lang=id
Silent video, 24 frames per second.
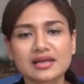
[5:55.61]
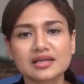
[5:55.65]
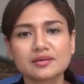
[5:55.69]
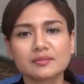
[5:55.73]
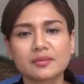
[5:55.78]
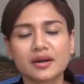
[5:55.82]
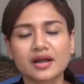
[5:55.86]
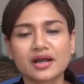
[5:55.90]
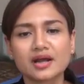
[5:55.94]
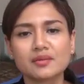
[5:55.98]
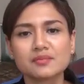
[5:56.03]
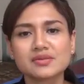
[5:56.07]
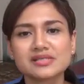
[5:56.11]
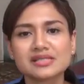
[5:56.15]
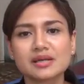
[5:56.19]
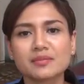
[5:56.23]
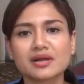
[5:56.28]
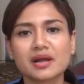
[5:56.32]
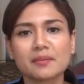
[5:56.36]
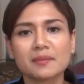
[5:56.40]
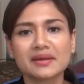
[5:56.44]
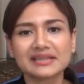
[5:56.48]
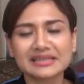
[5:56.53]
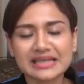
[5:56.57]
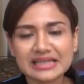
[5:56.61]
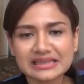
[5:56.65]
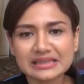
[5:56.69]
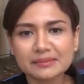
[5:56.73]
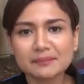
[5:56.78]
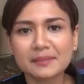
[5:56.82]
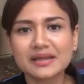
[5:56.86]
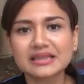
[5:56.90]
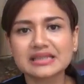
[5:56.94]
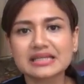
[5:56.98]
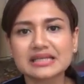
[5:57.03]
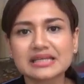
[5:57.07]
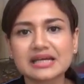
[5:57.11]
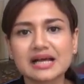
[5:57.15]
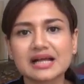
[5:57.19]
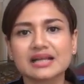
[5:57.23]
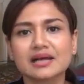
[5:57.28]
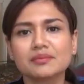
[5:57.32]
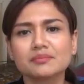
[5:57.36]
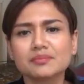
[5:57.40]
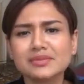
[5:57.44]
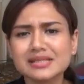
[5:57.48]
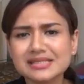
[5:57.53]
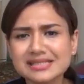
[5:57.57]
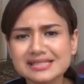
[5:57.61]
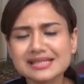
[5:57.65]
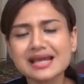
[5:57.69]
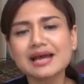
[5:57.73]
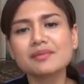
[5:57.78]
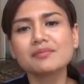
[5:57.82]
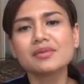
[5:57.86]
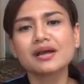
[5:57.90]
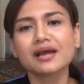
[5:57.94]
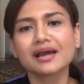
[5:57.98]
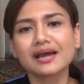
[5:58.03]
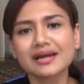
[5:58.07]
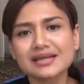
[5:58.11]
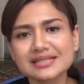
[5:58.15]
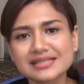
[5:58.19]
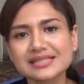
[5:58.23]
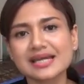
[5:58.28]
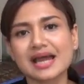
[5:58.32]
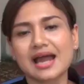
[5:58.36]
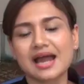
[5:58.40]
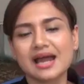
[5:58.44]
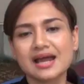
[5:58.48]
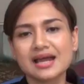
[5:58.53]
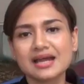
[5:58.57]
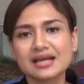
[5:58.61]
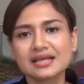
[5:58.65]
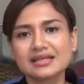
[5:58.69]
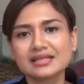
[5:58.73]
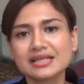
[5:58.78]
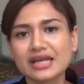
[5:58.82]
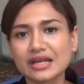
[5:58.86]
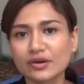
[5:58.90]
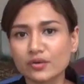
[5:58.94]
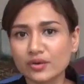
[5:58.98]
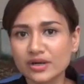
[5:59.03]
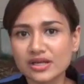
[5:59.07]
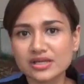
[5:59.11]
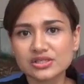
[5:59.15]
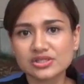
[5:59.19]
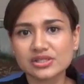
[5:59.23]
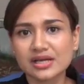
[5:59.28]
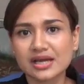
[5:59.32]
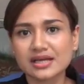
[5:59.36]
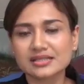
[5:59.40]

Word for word: mereka bisa mendapatkan tempat tinggal dan bisa bekerja di Indonesia.